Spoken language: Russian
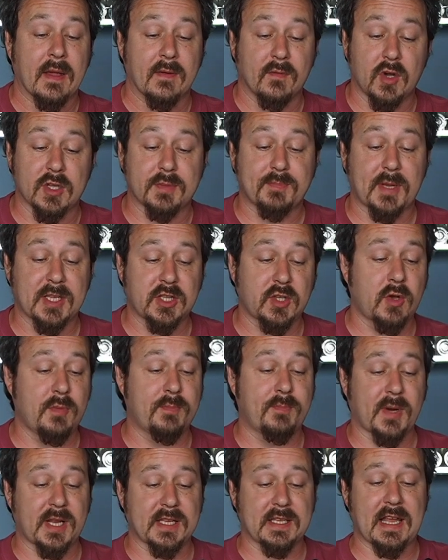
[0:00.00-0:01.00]
Вот,
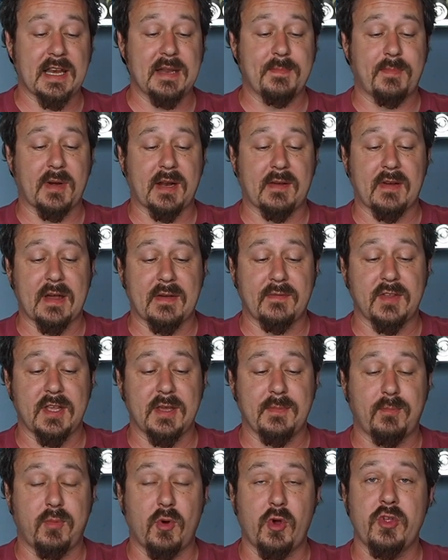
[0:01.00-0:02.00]
потом продали права в
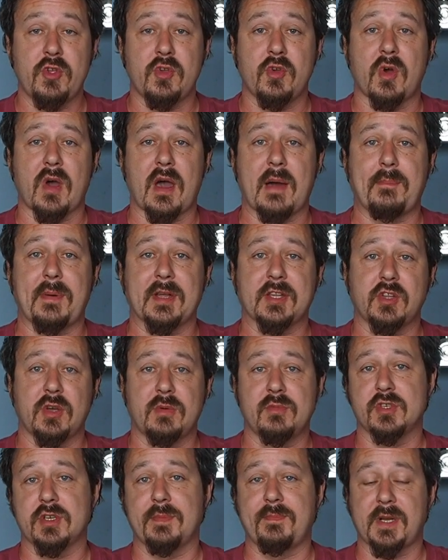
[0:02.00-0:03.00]
Японию, а
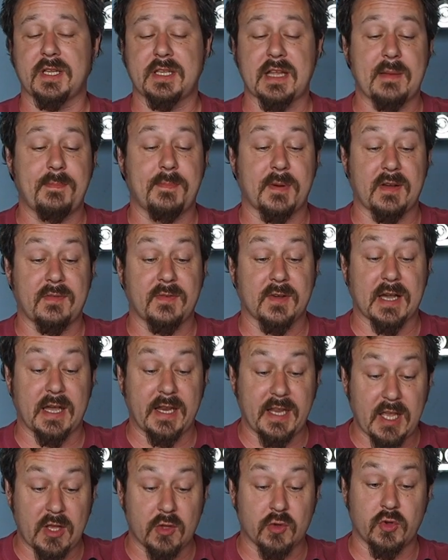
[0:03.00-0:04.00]
потом уже продали права в
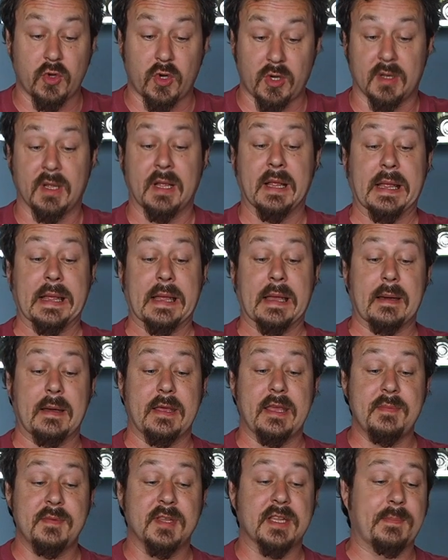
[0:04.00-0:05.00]
Корею. Но
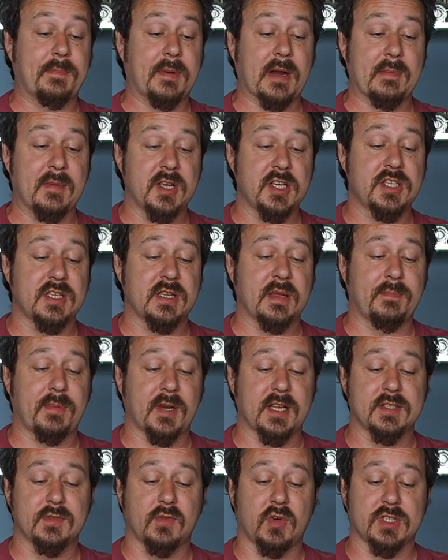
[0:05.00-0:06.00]
именно промышленное
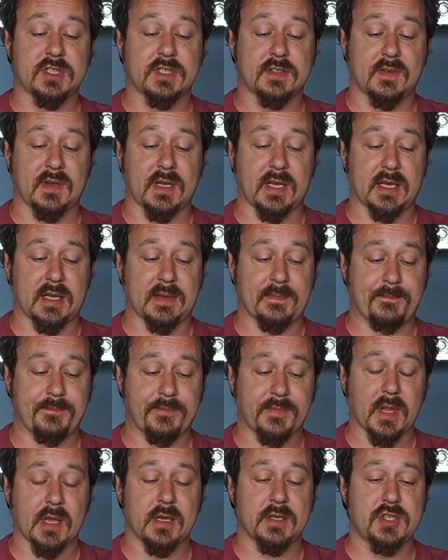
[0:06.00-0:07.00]
производство
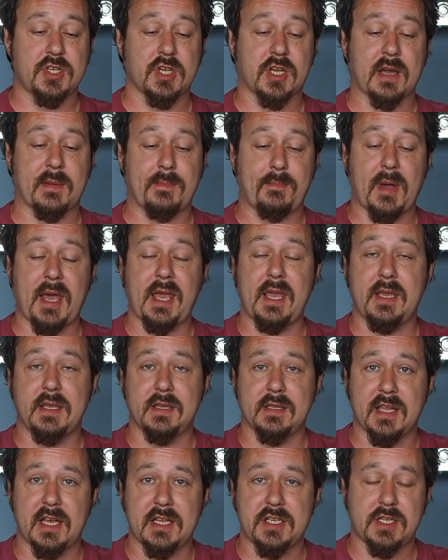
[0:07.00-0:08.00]

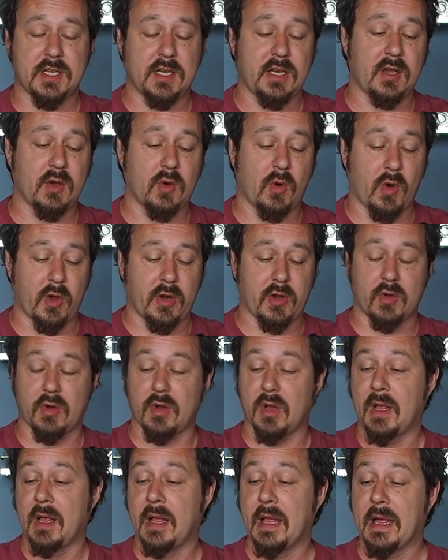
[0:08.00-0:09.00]
чикапай начали
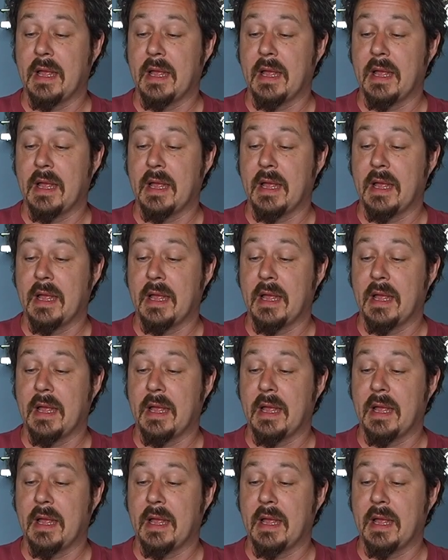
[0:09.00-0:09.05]
Орео.